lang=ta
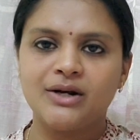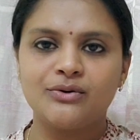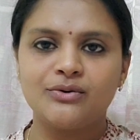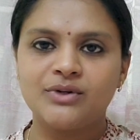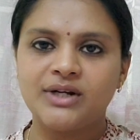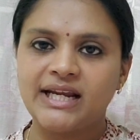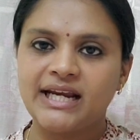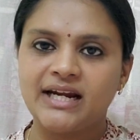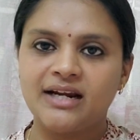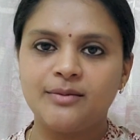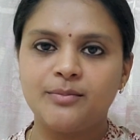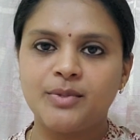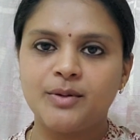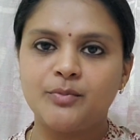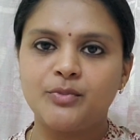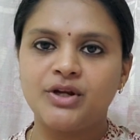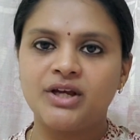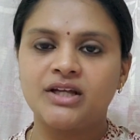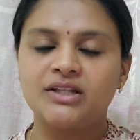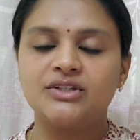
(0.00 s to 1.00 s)
நடுவில் எழுப்ப
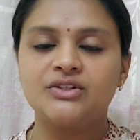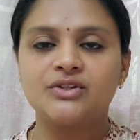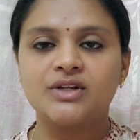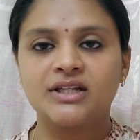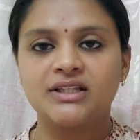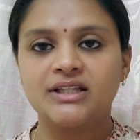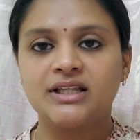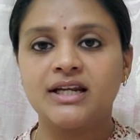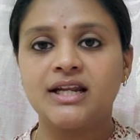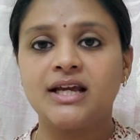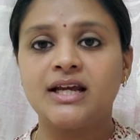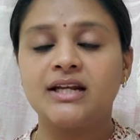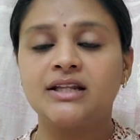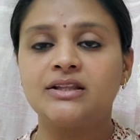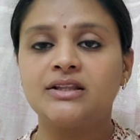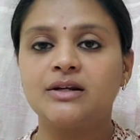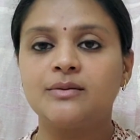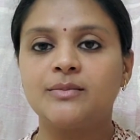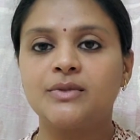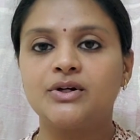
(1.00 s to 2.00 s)
முடியாது ஸோ அந்த
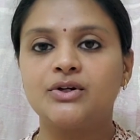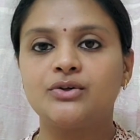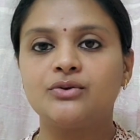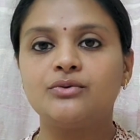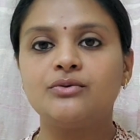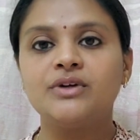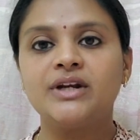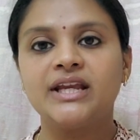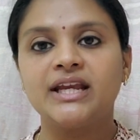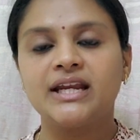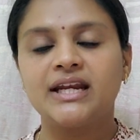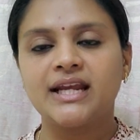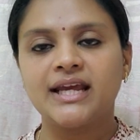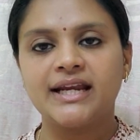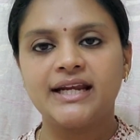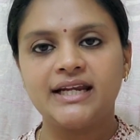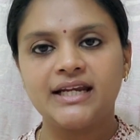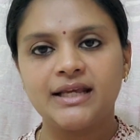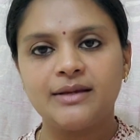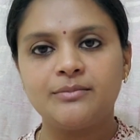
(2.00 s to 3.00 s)
நேரத்தில் மட்டும் நீங்கள்
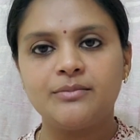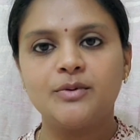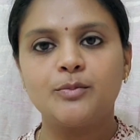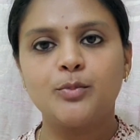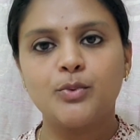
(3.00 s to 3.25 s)
நைட் டைம்